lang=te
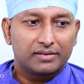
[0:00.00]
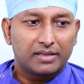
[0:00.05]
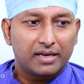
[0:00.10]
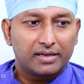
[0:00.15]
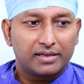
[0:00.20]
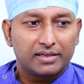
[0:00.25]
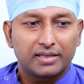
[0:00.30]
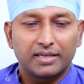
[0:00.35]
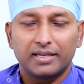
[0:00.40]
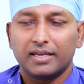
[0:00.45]

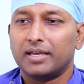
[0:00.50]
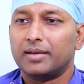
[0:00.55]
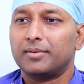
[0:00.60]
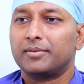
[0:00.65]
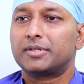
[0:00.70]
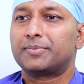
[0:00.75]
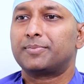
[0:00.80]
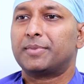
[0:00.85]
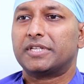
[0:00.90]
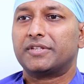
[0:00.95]
దానికి
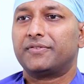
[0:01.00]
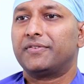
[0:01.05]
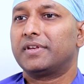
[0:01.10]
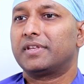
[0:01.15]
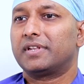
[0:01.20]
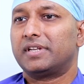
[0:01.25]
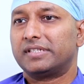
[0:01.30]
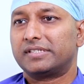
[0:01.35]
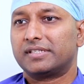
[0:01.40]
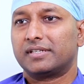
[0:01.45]
ఏవి
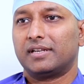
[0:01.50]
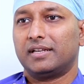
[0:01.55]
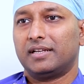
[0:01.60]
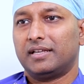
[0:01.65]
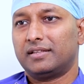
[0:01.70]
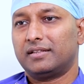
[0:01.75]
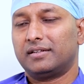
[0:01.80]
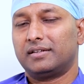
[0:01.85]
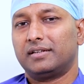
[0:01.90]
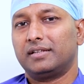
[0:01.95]
స్పెసిఫిక్ రీజన్
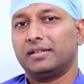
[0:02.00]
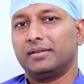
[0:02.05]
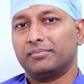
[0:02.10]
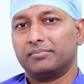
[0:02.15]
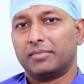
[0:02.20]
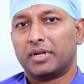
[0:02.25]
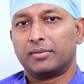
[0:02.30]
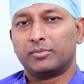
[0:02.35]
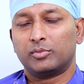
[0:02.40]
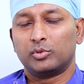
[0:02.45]
లేదండి
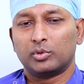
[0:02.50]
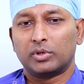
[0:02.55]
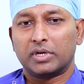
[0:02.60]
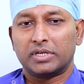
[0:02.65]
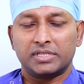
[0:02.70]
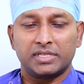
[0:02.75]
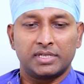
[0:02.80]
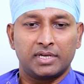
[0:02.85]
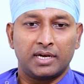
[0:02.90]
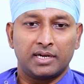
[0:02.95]
మనము
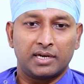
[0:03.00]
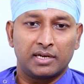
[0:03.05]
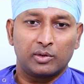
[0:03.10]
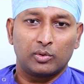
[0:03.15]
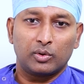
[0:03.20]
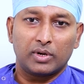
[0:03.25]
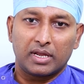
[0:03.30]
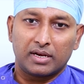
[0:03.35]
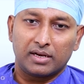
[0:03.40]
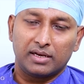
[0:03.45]
కంజనైటల్
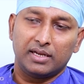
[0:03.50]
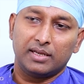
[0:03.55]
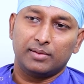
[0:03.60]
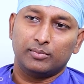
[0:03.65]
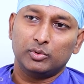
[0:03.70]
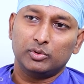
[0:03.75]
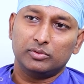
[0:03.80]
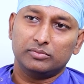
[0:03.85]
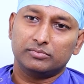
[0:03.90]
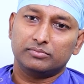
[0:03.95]
కూడా
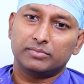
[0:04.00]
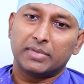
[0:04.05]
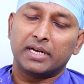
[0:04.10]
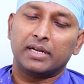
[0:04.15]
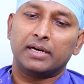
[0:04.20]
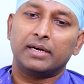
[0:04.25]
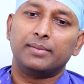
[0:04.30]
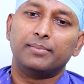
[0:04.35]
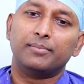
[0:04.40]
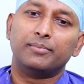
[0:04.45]
అనలేము
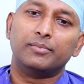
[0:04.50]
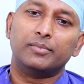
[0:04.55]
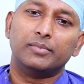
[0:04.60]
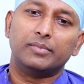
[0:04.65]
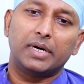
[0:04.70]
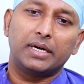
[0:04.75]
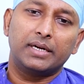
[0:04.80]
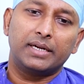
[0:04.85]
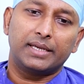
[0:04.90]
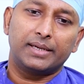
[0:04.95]
మన
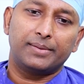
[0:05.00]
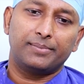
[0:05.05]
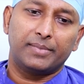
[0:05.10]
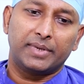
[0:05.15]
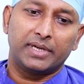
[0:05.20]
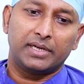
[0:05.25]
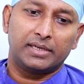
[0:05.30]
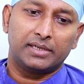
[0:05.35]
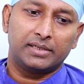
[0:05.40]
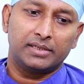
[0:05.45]
అంటే
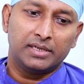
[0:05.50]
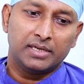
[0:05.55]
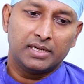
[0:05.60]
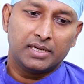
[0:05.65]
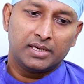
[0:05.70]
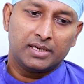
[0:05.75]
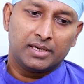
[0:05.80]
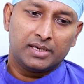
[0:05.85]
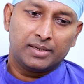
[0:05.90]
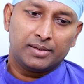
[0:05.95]
మన
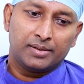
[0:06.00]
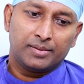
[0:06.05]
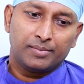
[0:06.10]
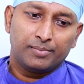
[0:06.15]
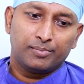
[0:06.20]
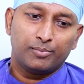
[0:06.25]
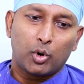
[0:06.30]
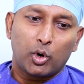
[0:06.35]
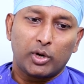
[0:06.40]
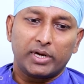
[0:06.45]

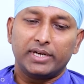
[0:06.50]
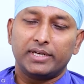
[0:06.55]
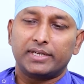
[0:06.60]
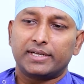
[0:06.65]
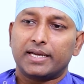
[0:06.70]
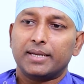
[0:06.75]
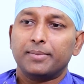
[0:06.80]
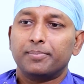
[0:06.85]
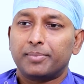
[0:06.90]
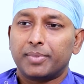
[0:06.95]
బాడీ
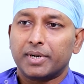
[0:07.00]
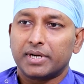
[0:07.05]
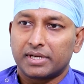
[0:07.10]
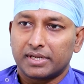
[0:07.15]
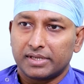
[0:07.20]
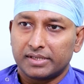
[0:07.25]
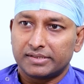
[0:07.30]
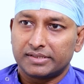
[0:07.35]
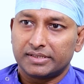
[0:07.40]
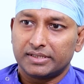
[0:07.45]
టైట్
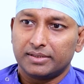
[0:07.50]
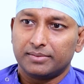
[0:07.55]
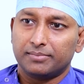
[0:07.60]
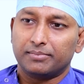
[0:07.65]
పట్టేసి